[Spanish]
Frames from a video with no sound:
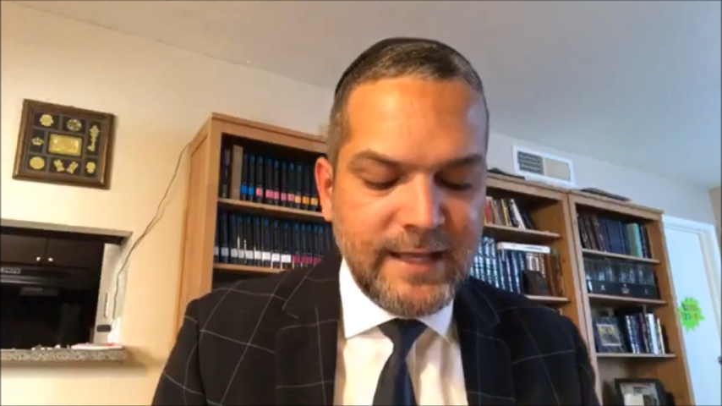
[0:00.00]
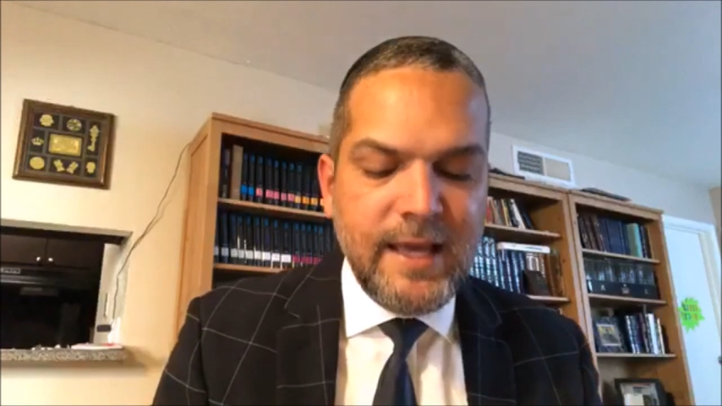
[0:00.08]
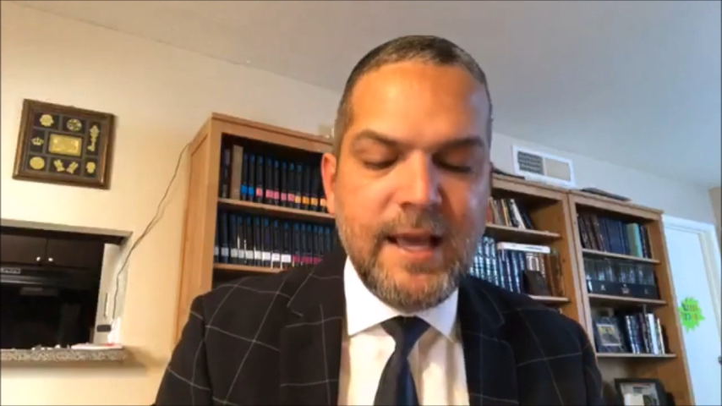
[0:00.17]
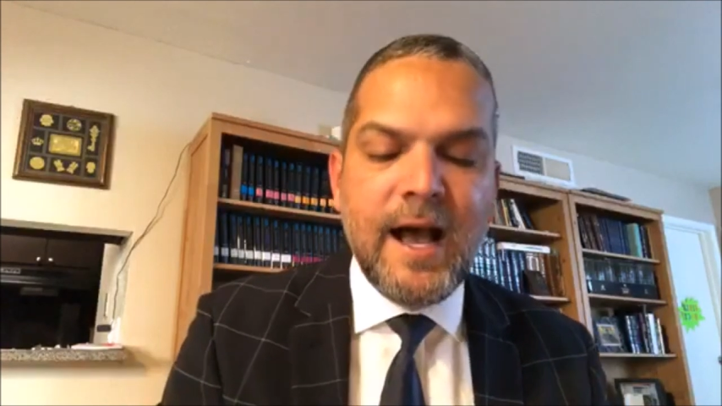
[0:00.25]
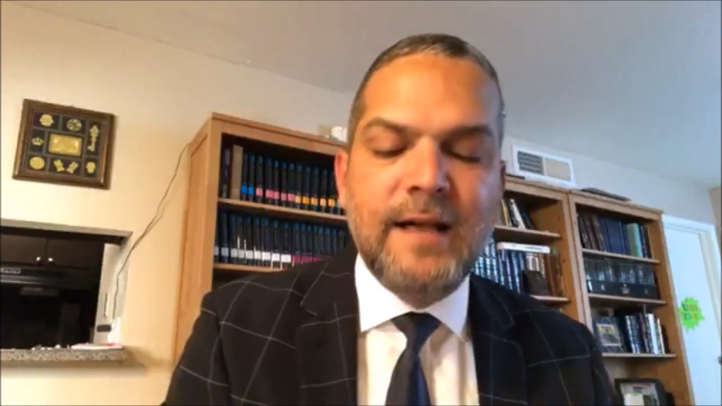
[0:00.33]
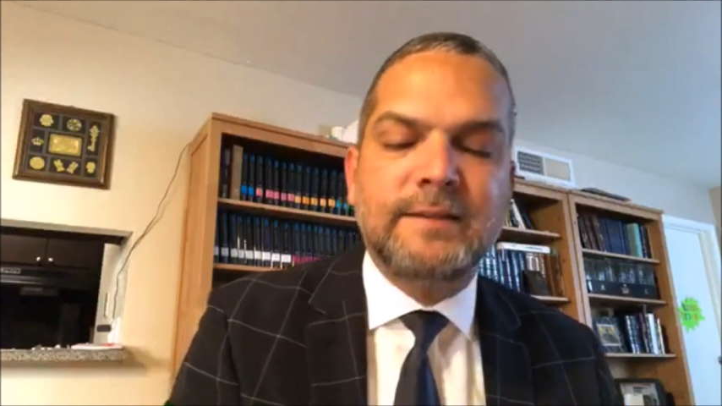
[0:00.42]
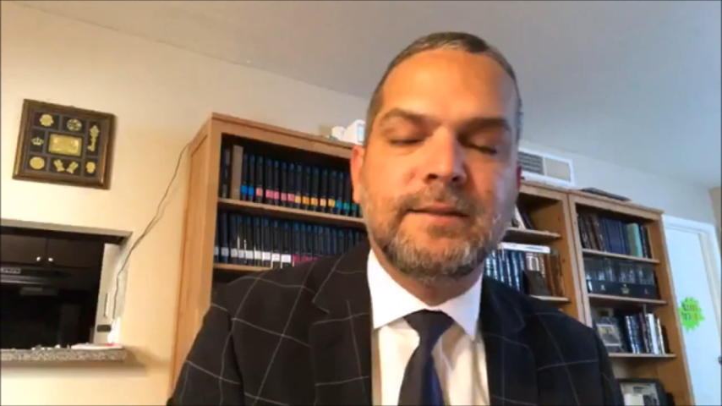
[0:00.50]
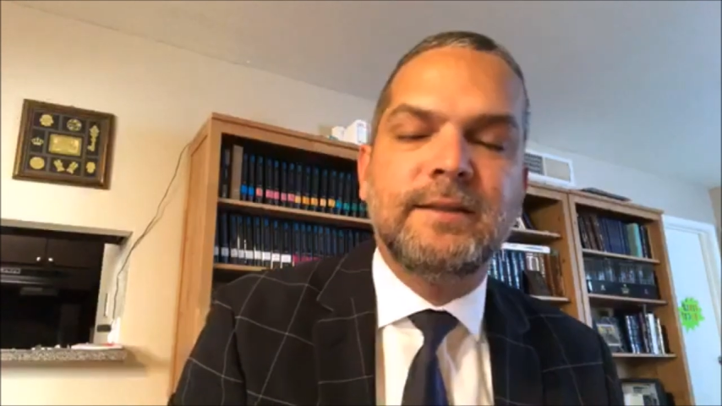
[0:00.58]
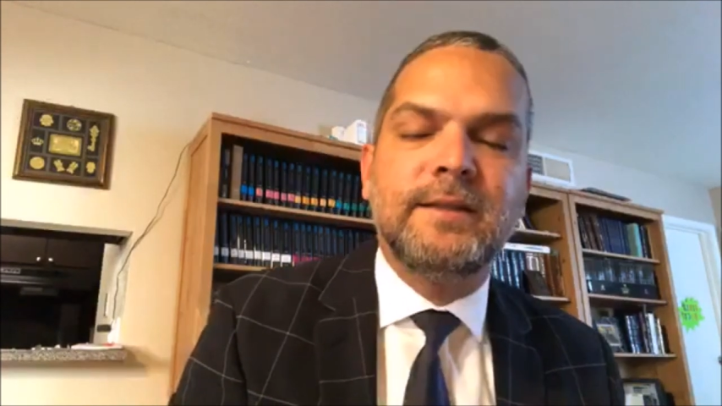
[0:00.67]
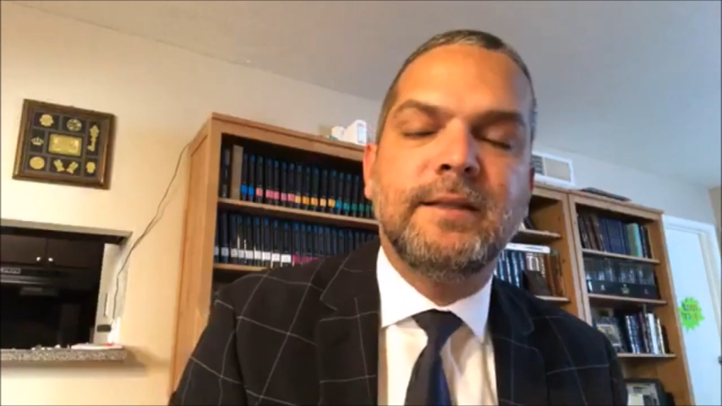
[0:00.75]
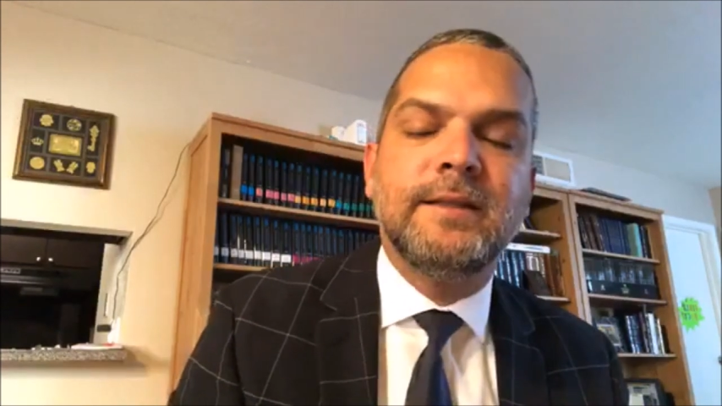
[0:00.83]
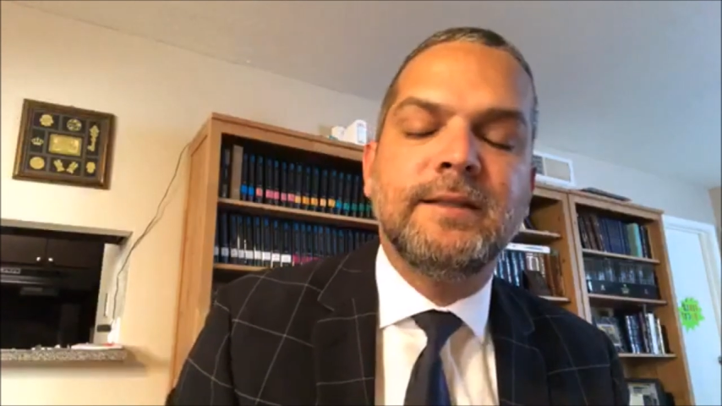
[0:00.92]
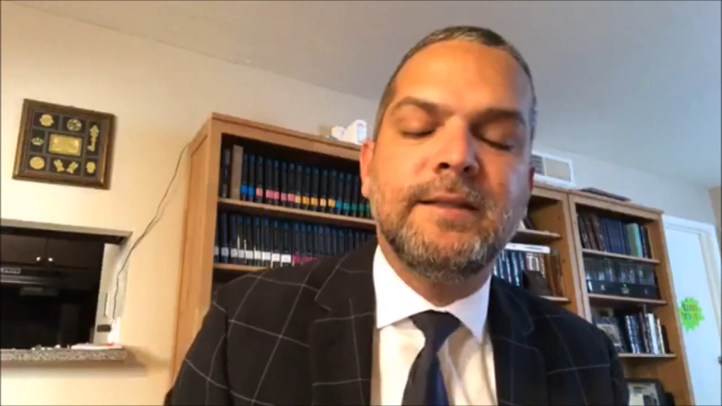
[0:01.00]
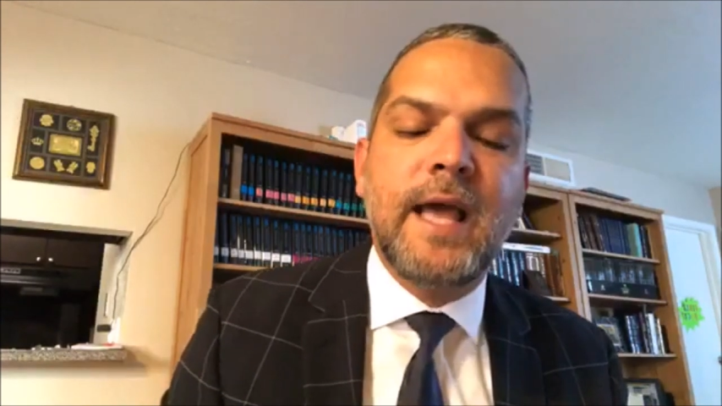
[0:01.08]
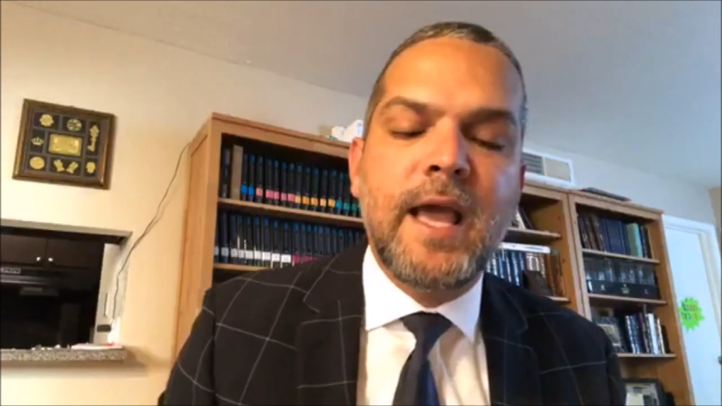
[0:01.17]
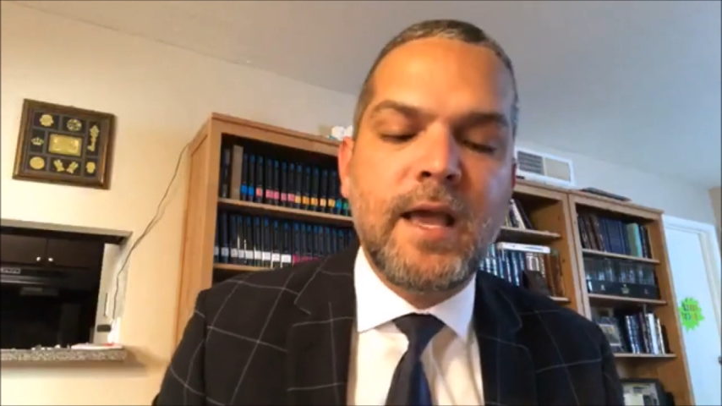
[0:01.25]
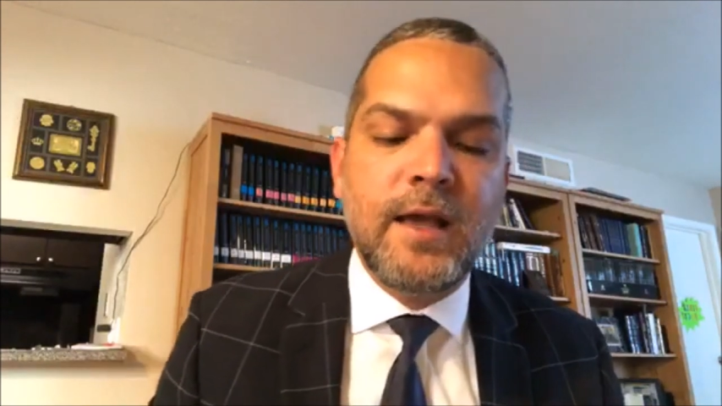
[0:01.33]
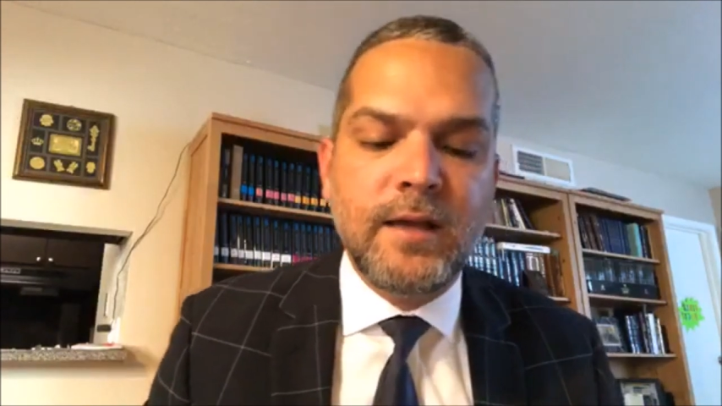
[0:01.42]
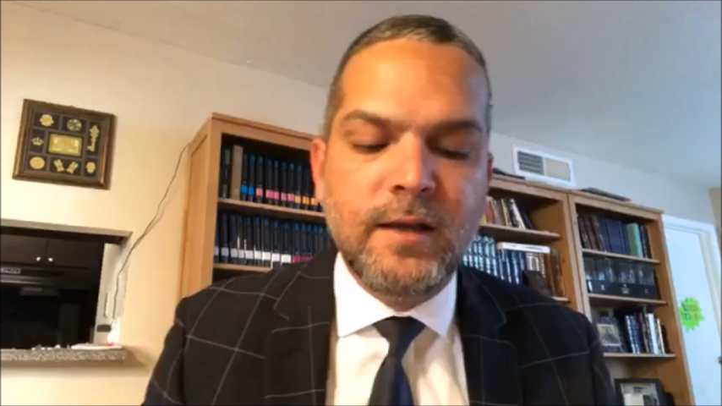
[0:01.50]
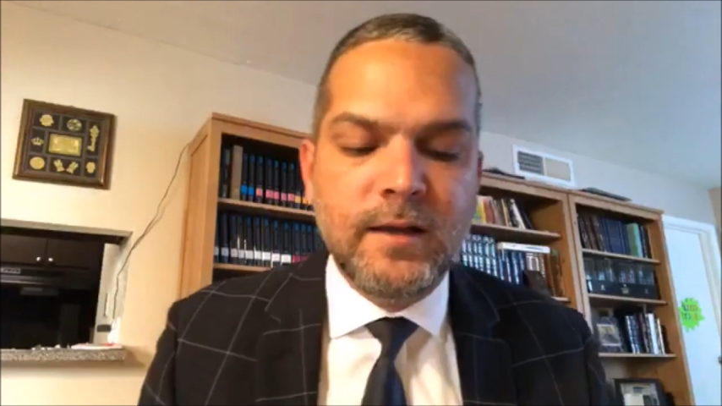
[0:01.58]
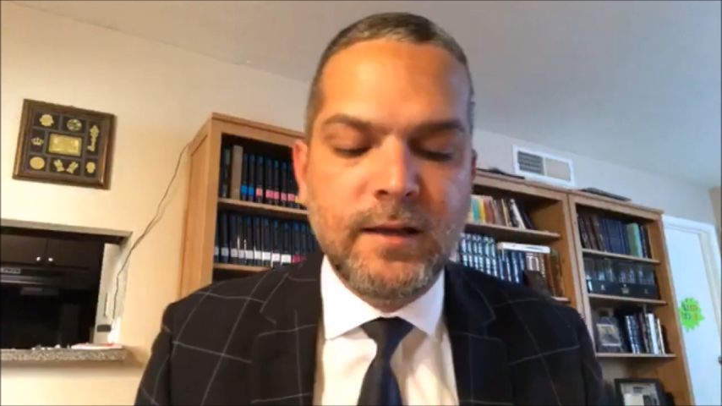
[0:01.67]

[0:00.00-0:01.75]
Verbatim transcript: hijas de